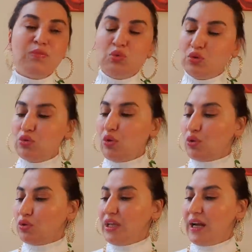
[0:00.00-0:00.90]
Bunu
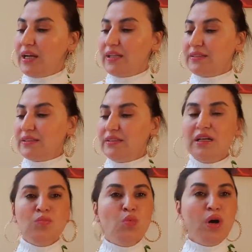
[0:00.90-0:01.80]
doğru değerlendirin.
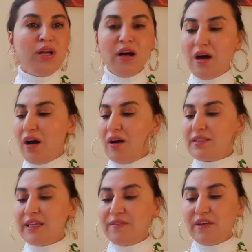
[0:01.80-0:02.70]
Bu ara
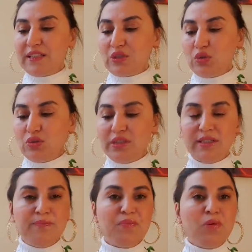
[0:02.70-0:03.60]
ağız enfeksiyonları,